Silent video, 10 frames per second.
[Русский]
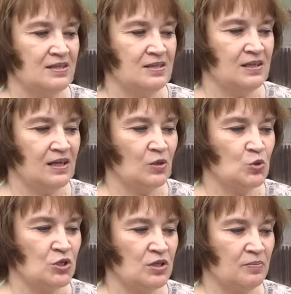Эти данные
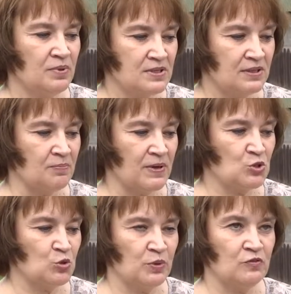очень быстро
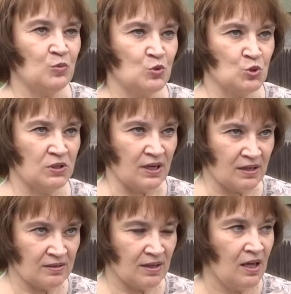поступят в
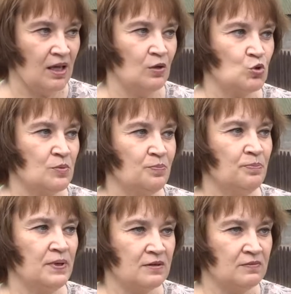Мостат, и уже
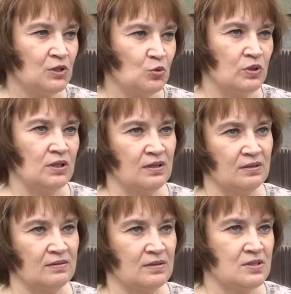первые итоги
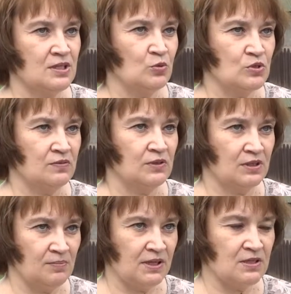э, сельхоза, вот
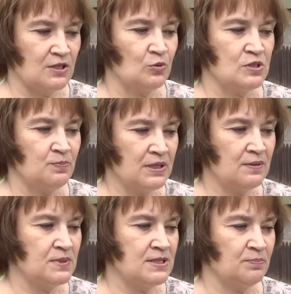этой
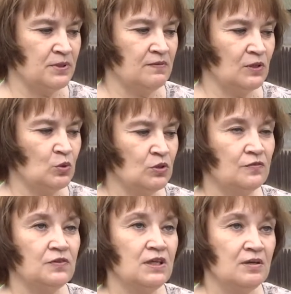микросельхозпереписи подведут
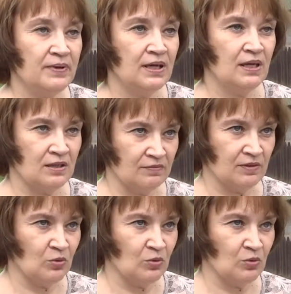в ноябре этого